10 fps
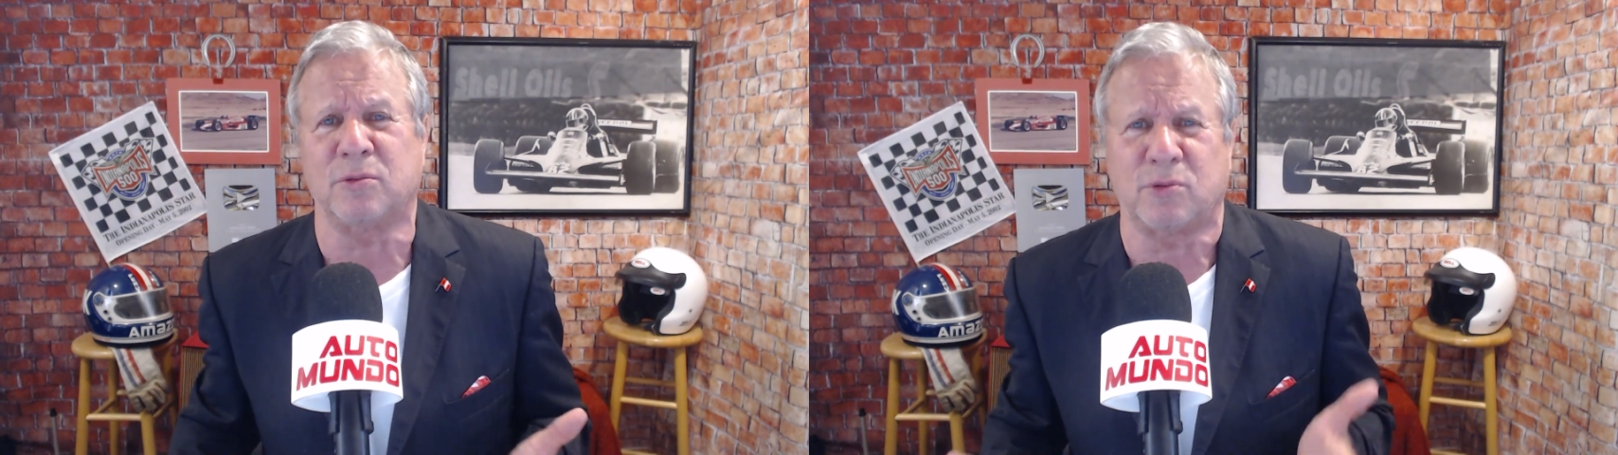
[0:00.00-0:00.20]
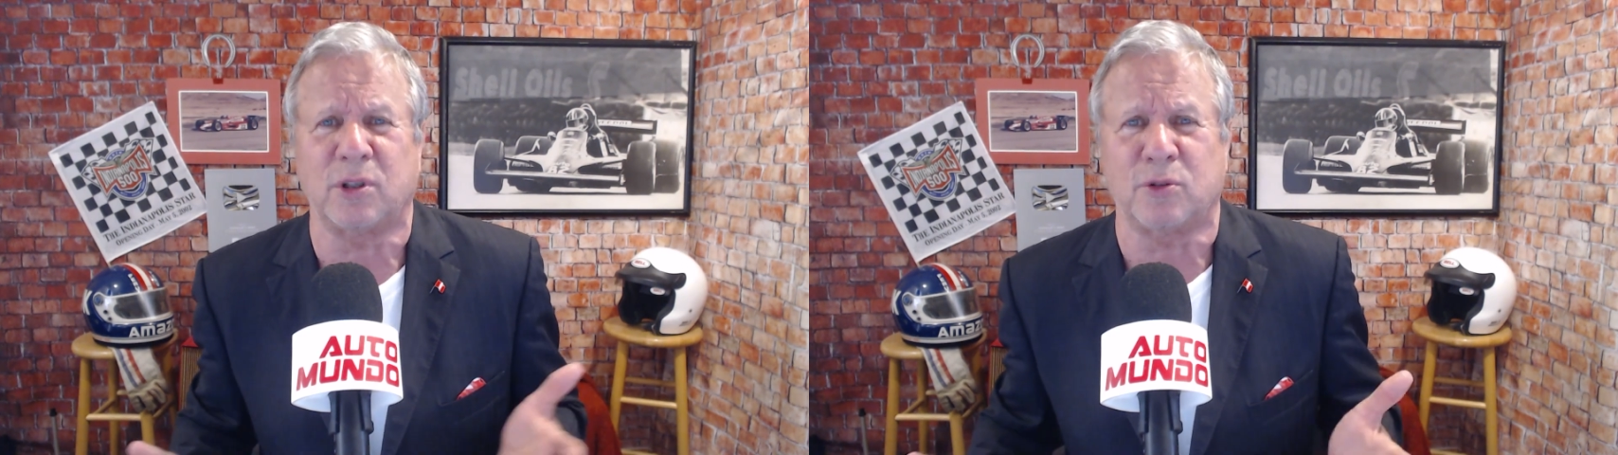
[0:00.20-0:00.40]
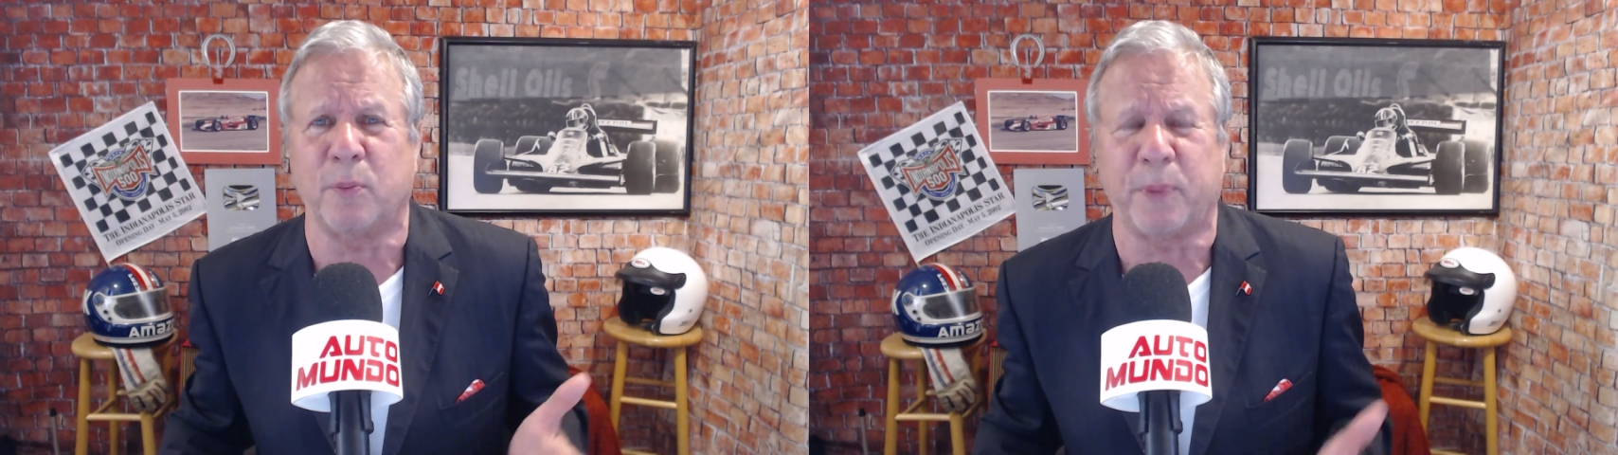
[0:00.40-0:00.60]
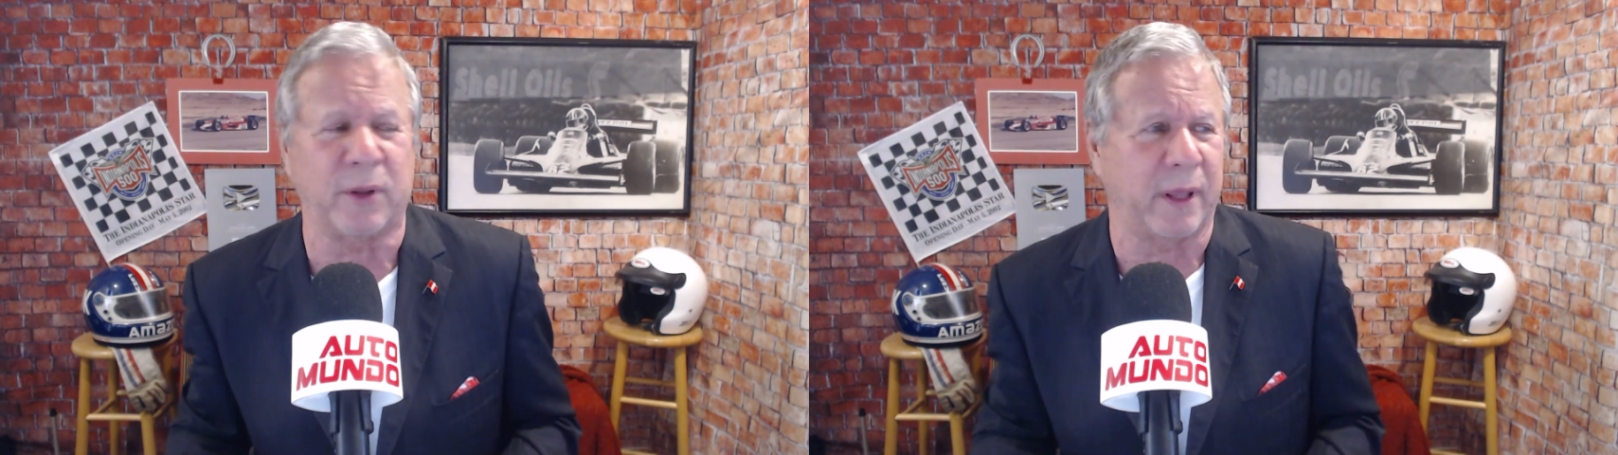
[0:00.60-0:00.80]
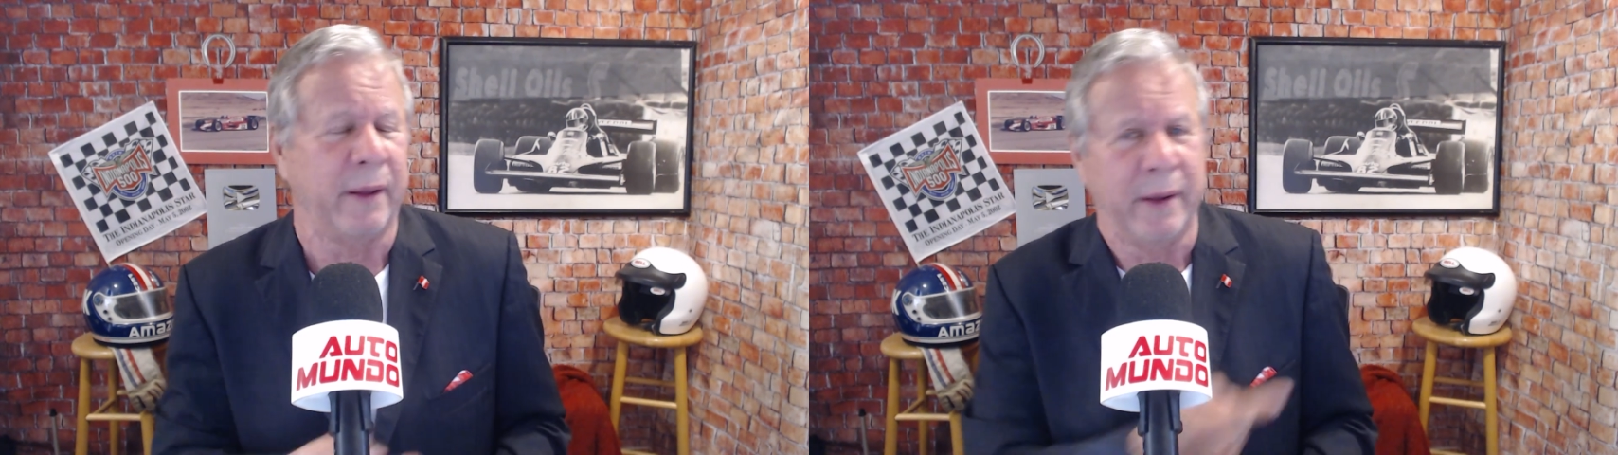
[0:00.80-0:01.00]
se
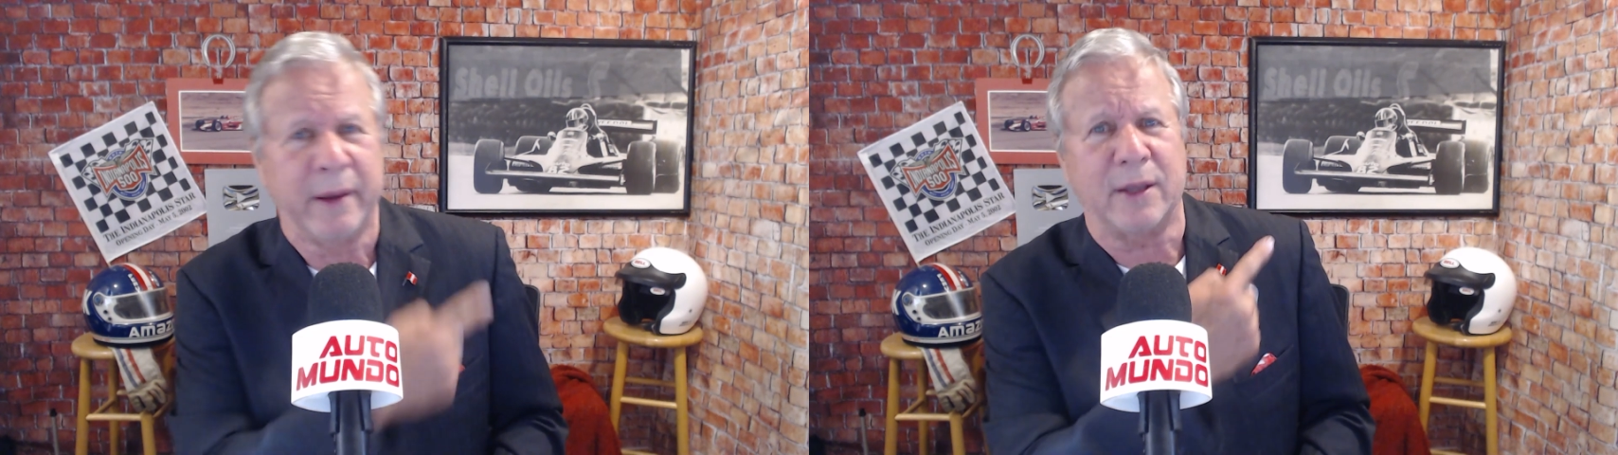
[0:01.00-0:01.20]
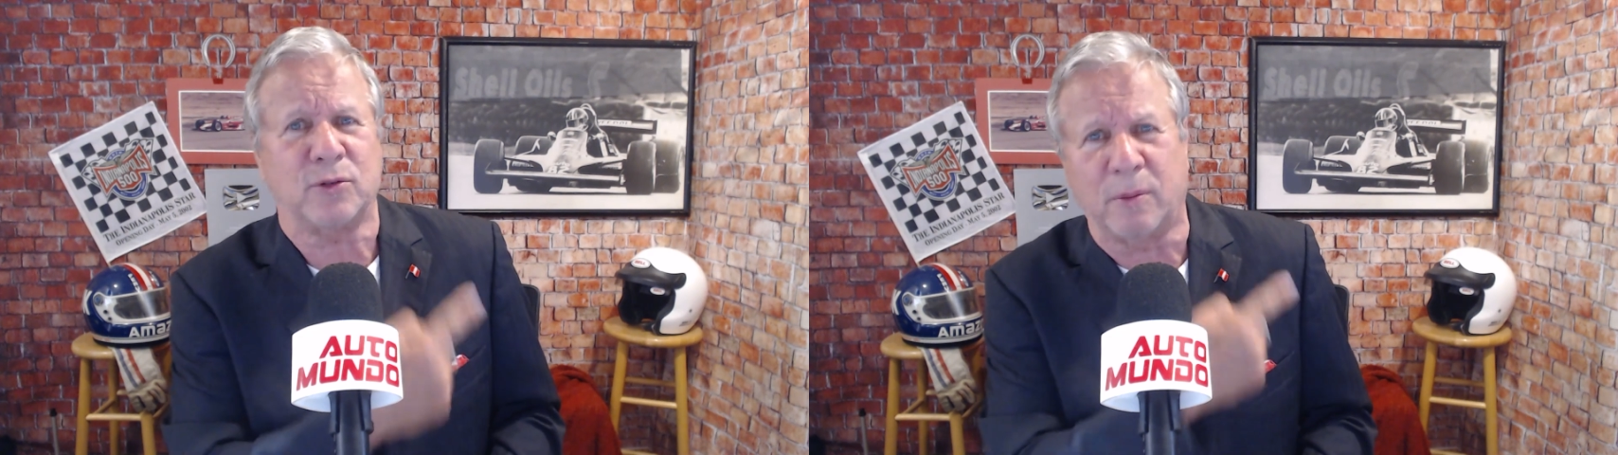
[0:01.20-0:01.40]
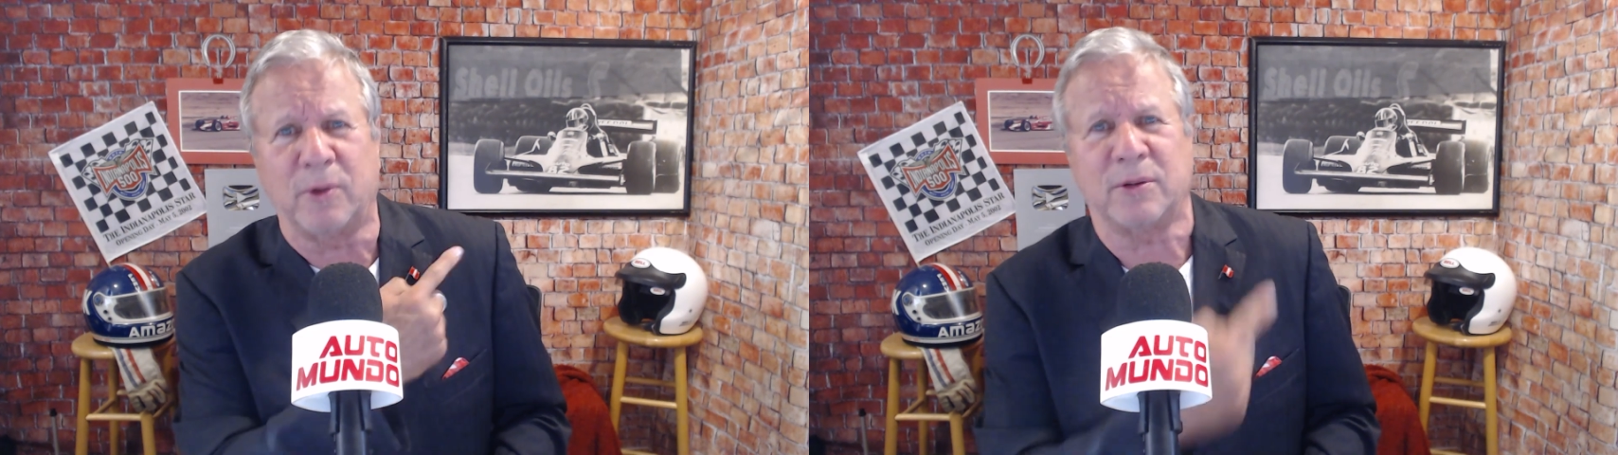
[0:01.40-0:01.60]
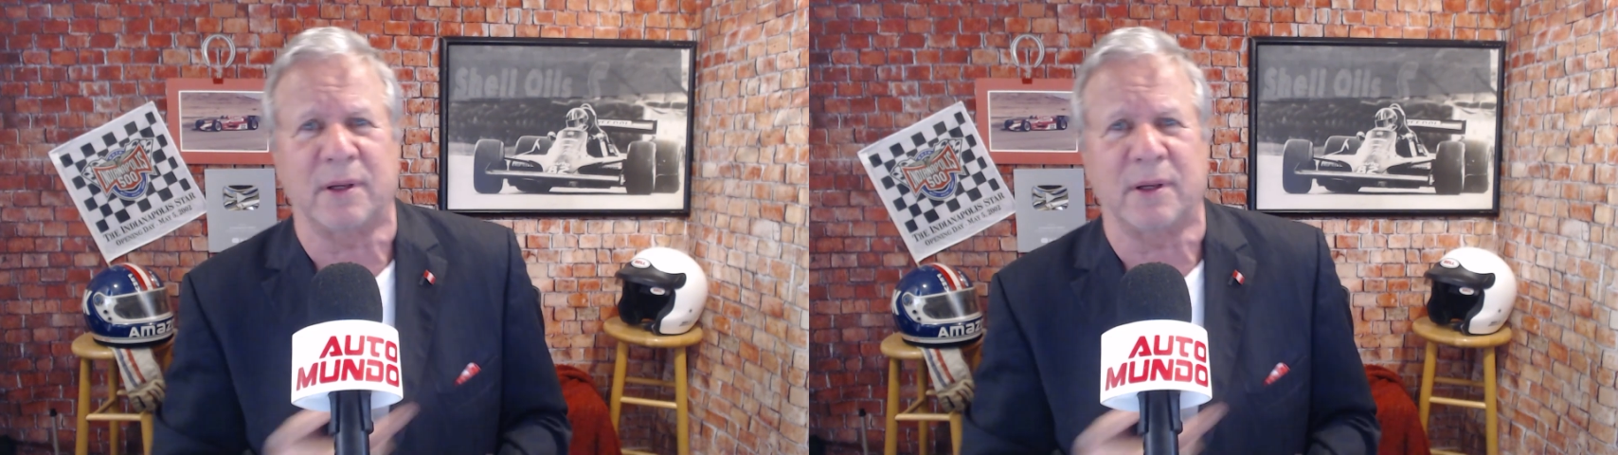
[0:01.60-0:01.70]
supone que somos